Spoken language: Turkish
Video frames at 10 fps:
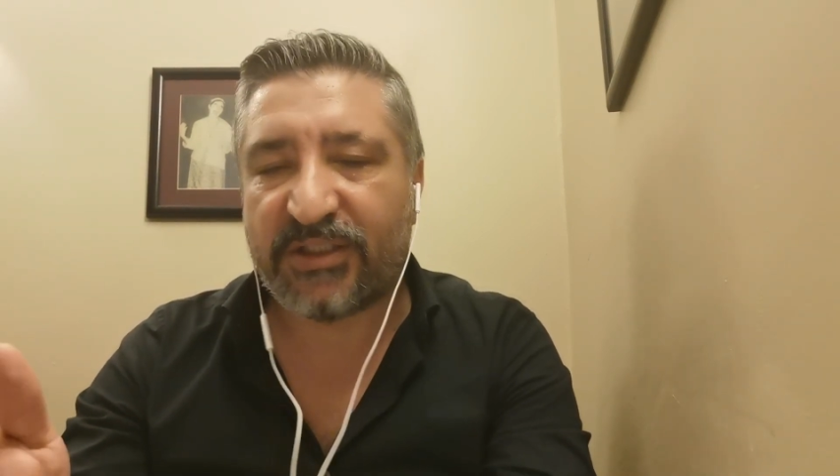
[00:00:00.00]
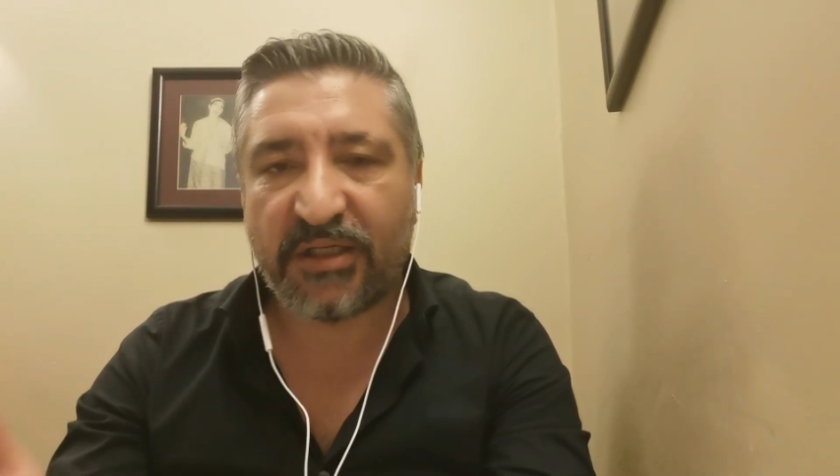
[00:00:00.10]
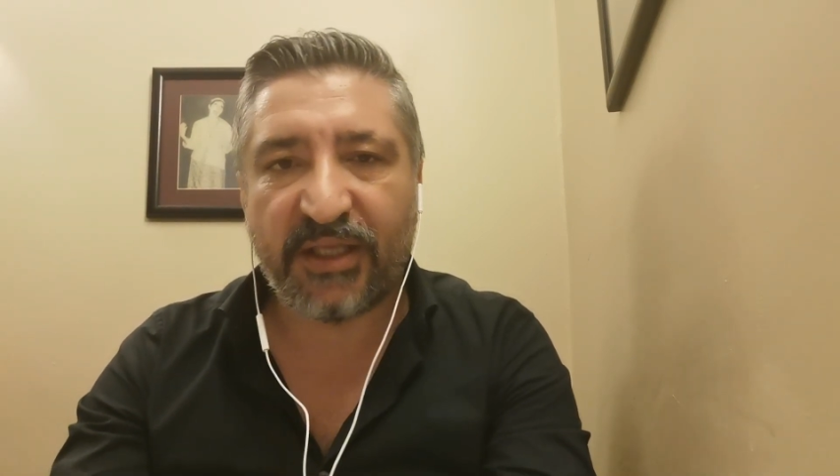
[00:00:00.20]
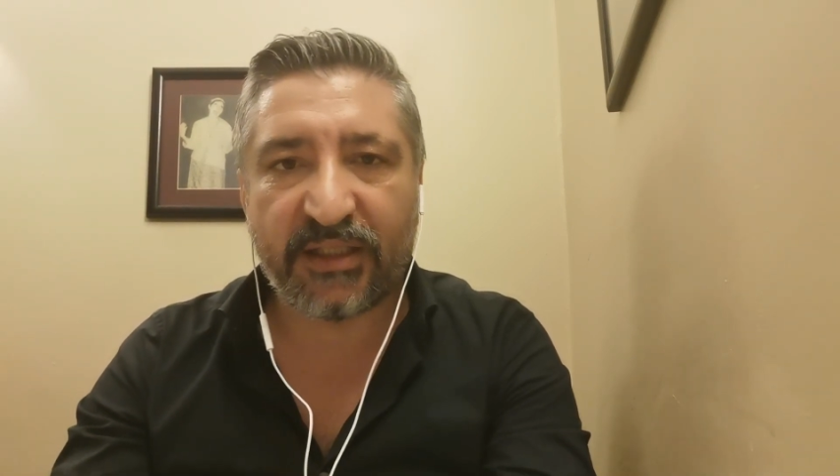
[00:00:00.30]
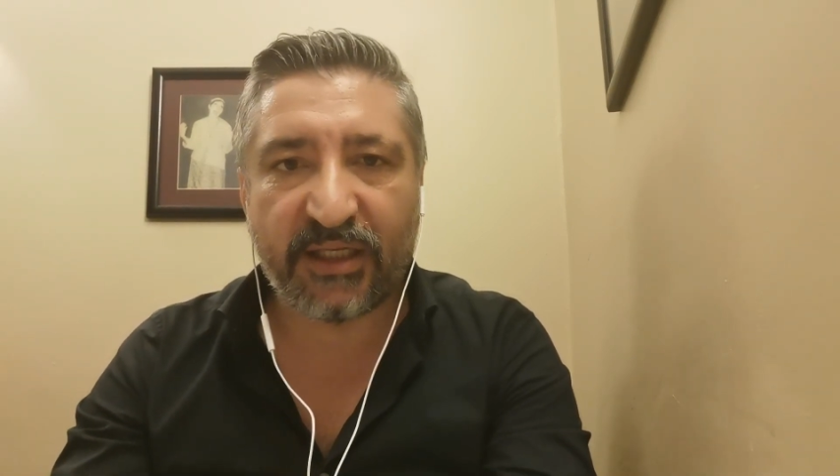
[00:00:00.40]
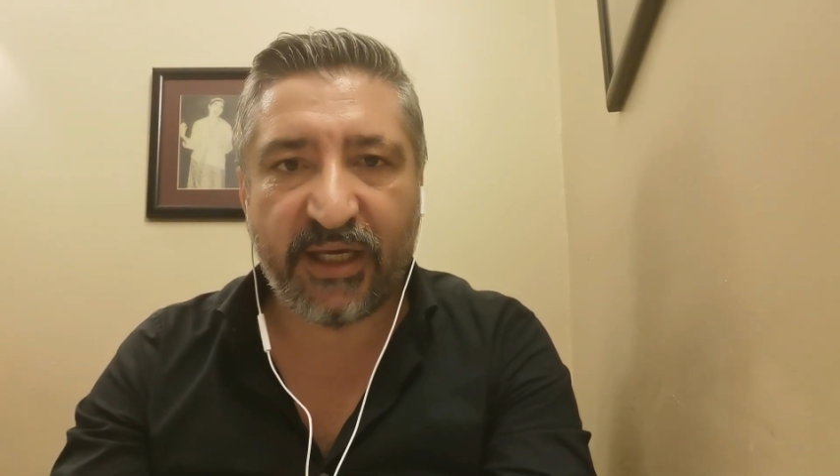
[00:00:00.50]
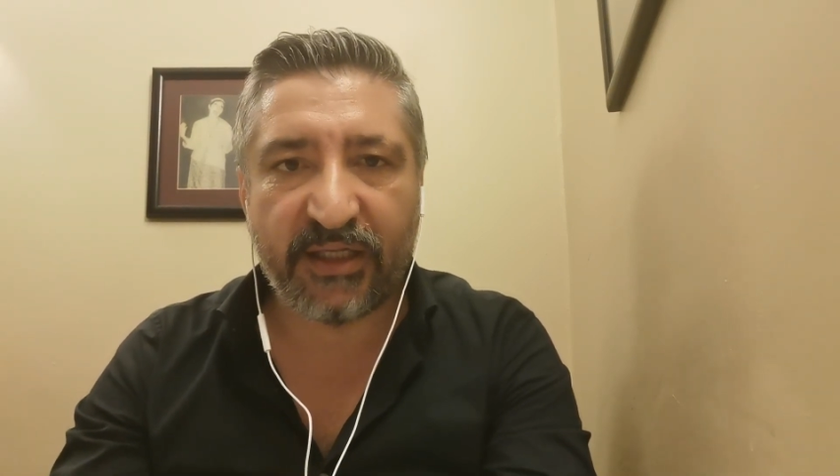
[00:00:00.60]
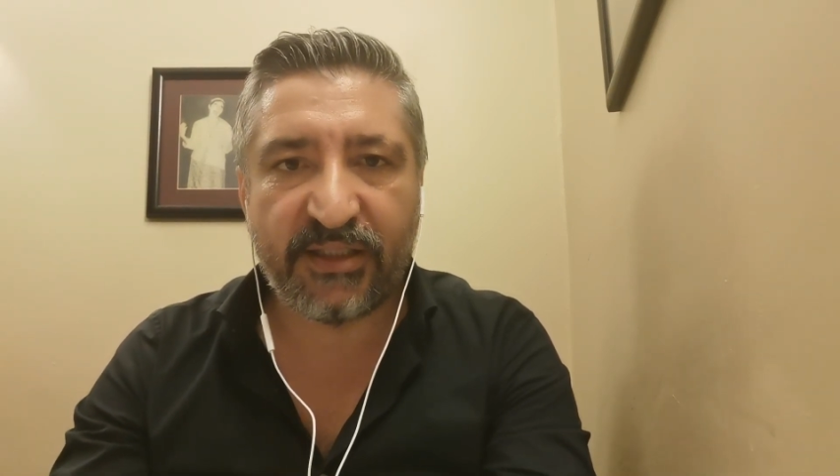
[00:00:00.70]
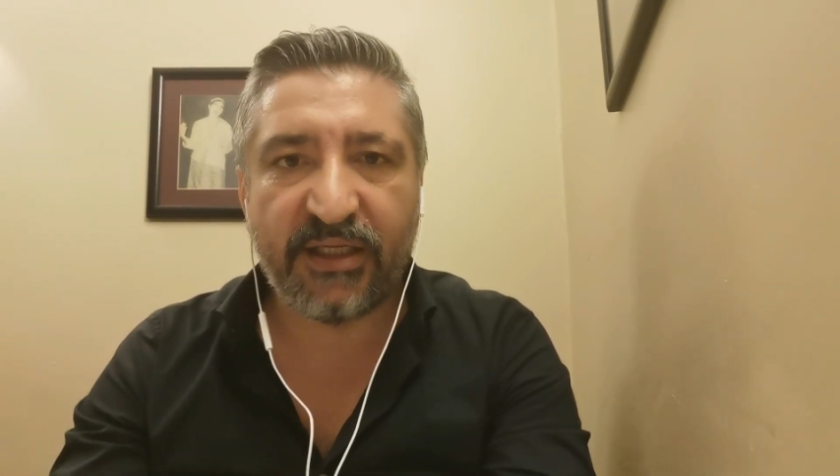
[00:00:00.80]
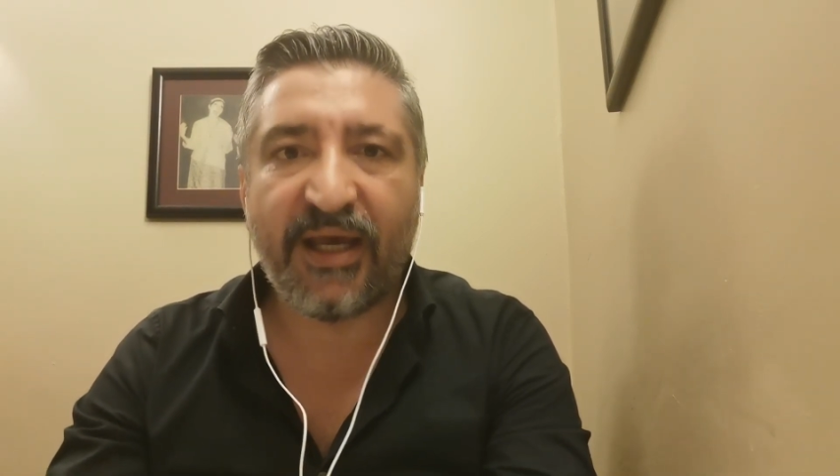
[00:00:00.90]
Beşiktaş teknik
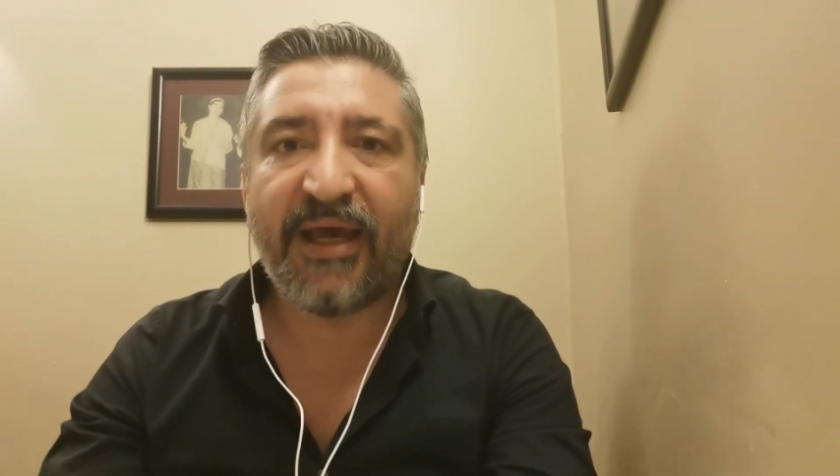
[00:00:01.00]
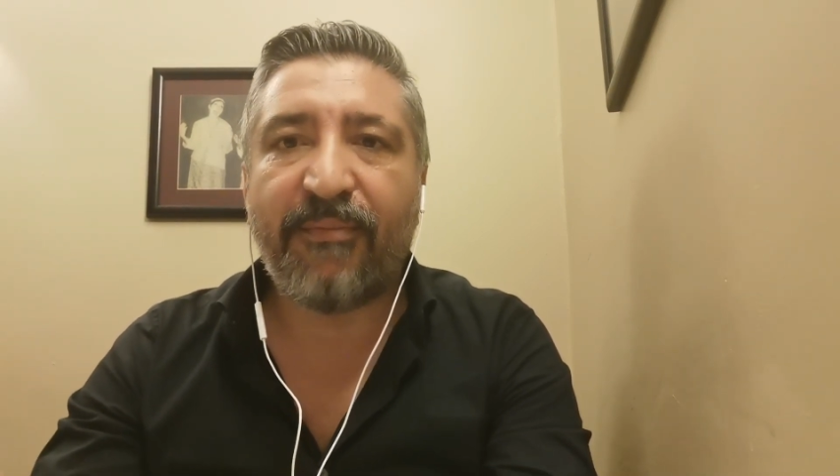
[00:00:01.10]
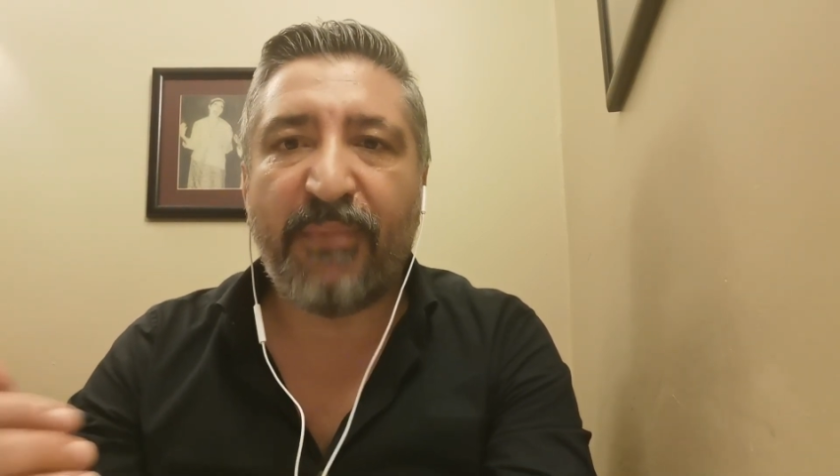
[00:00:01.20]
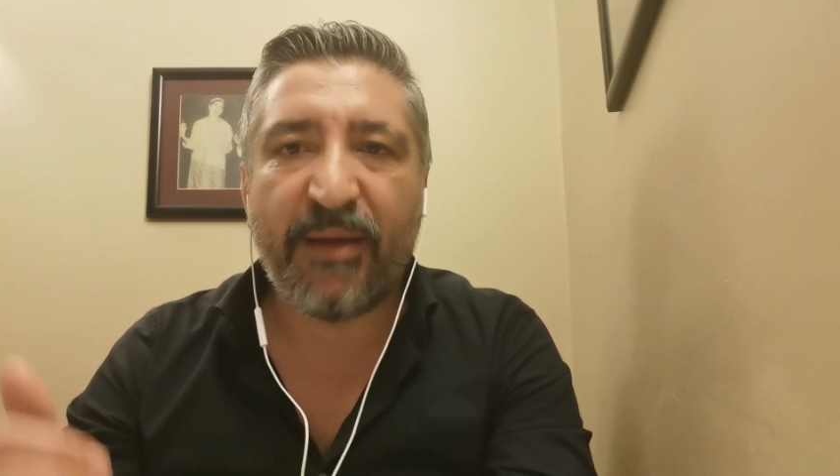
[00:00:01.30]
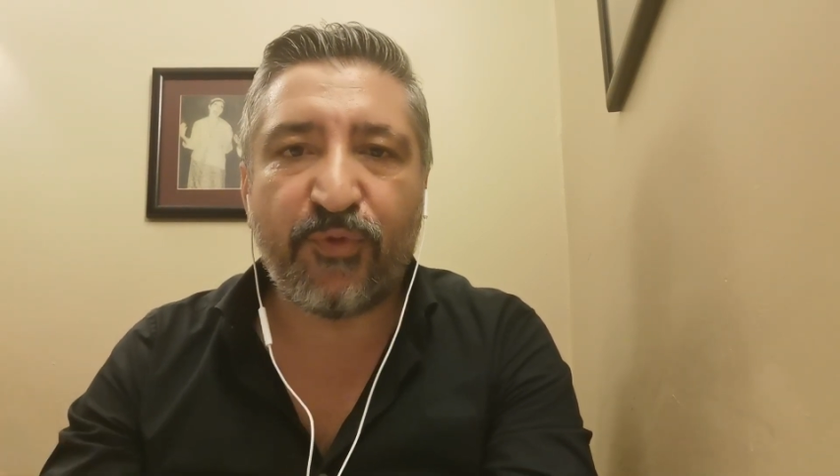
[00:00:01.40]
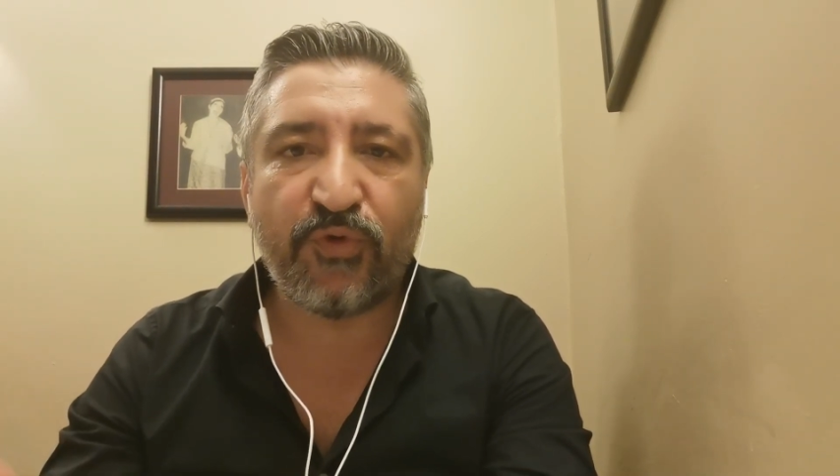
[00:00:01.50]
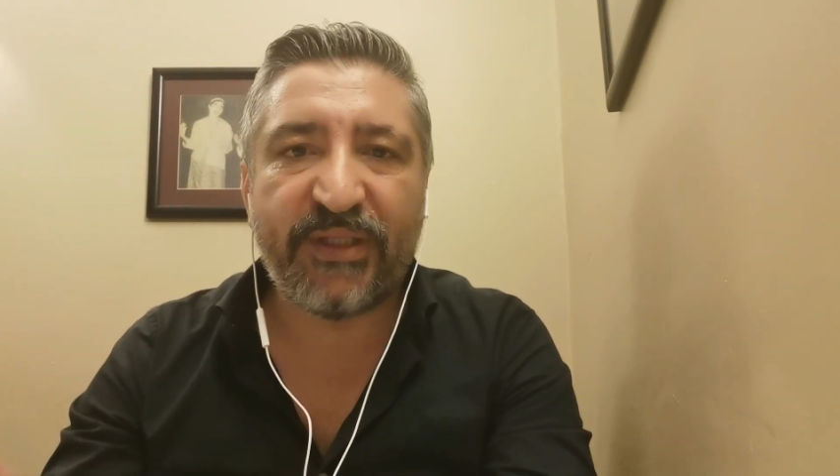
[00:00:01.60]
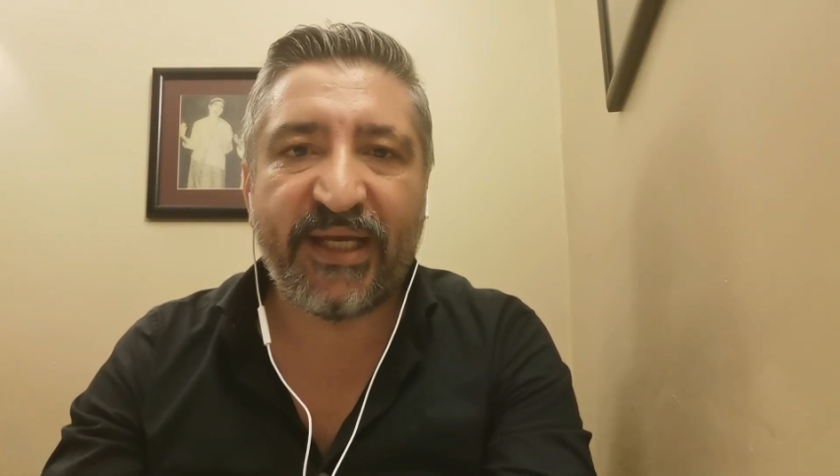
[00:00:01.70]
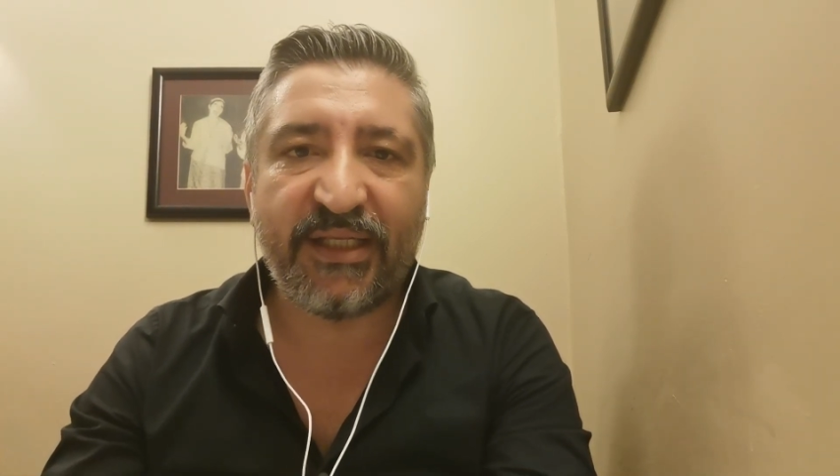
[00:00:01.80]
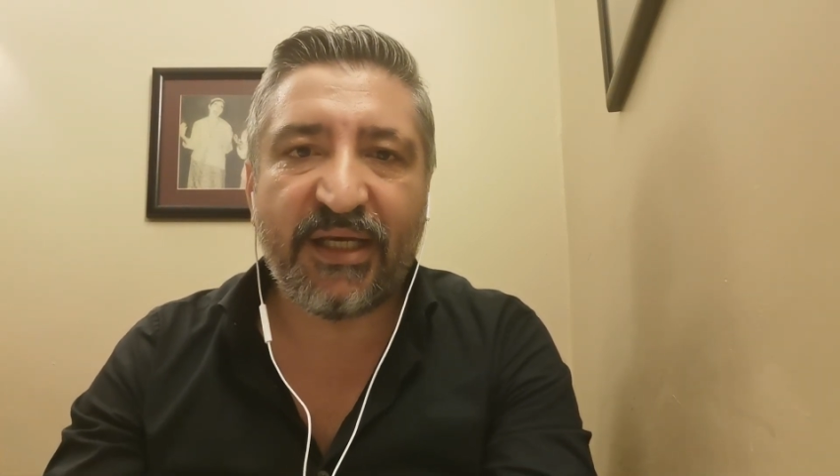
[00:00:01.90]
heyeti
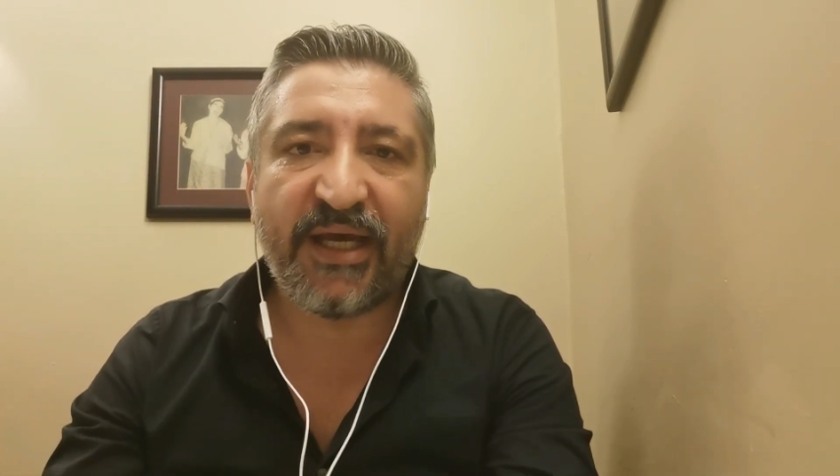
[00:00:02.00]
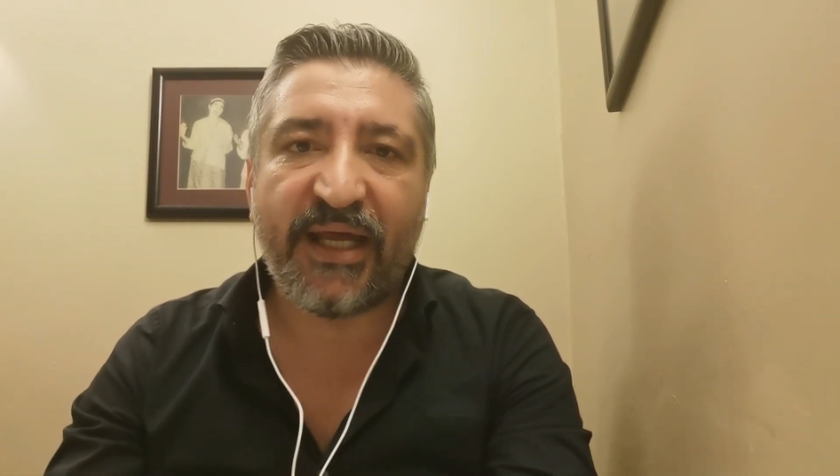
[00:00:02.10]
memnun değil.